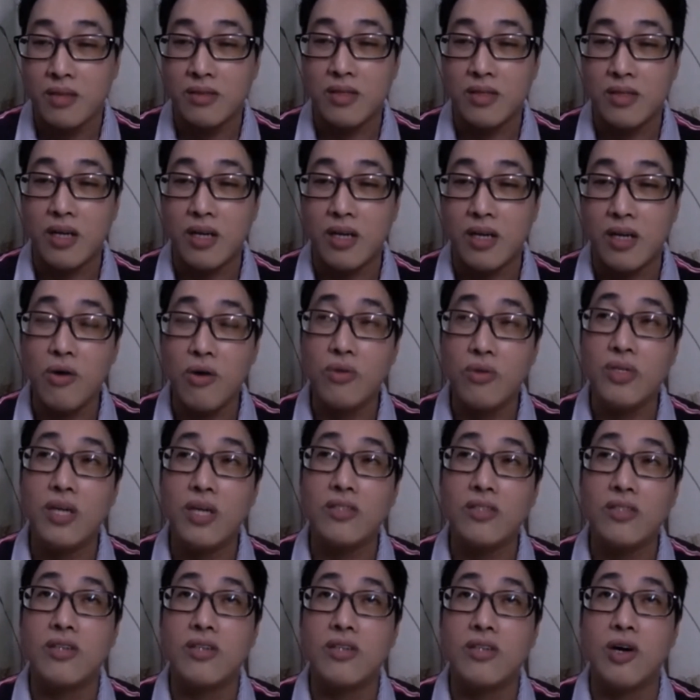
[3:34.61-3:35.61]
然
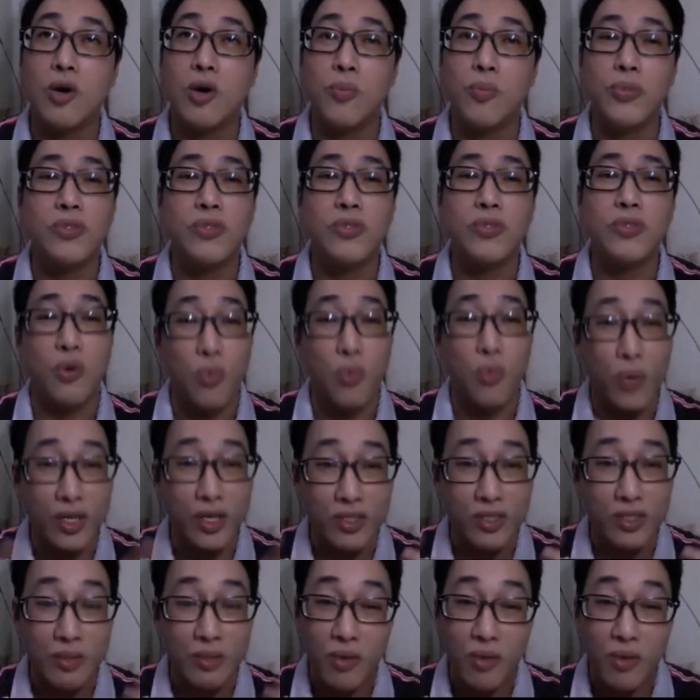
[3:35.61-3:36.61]
后那时候不懂
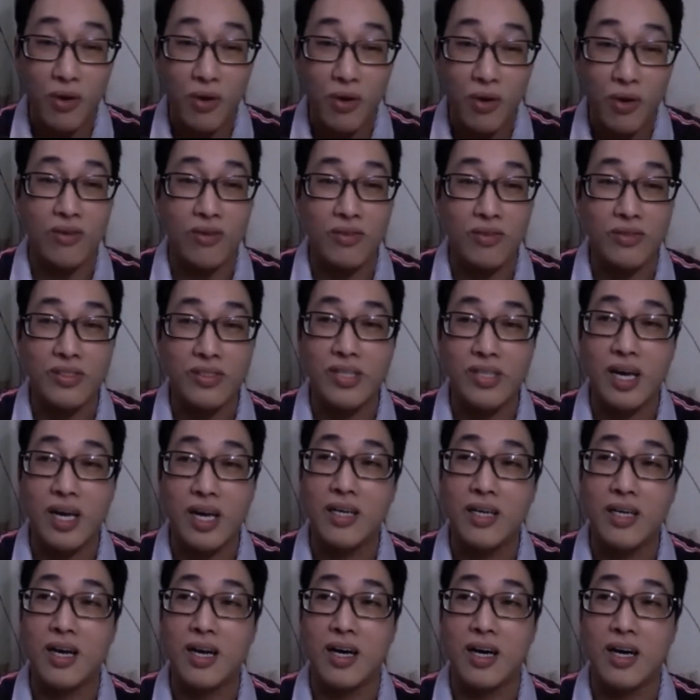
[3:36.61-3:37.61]
为什么
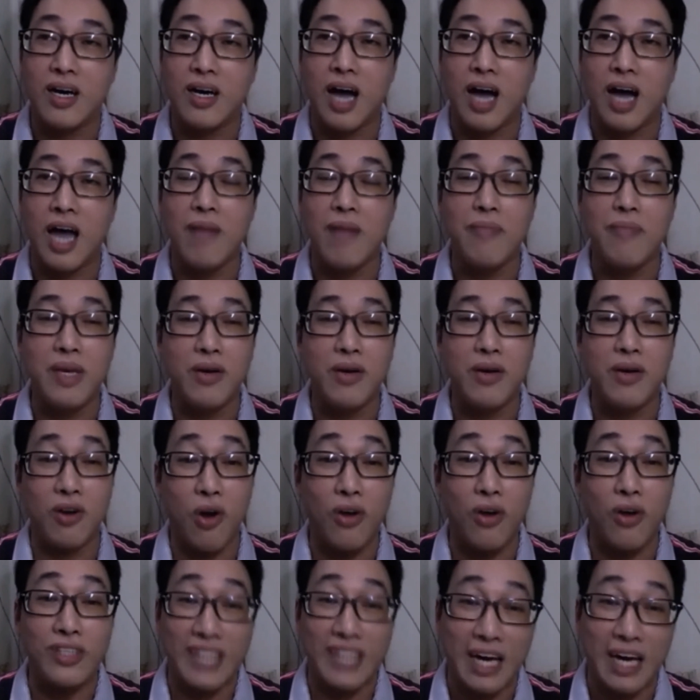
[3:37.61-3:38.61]
在呃还没有
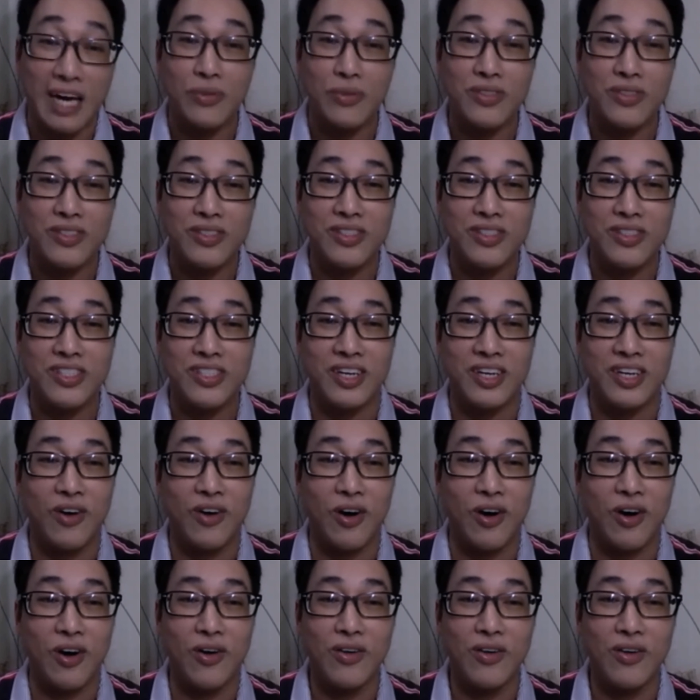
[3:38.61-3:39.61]
lock down 之前
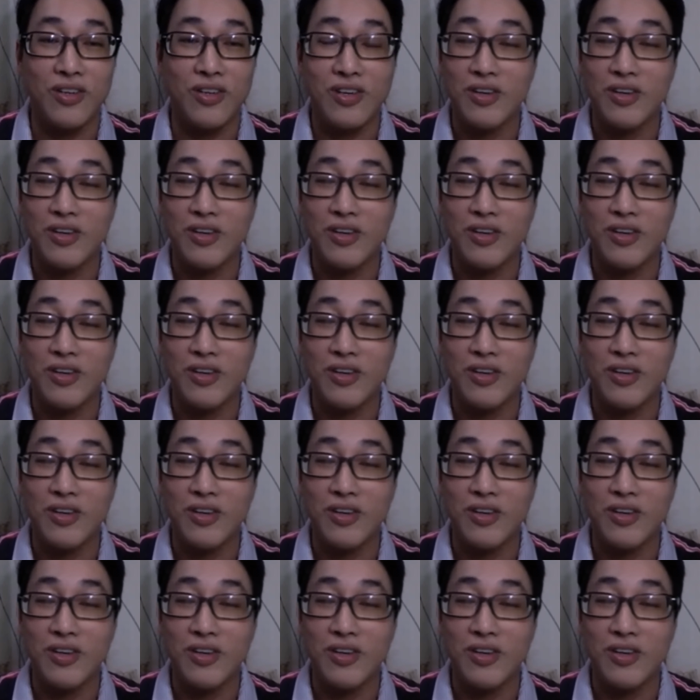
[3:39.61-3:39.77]
哦，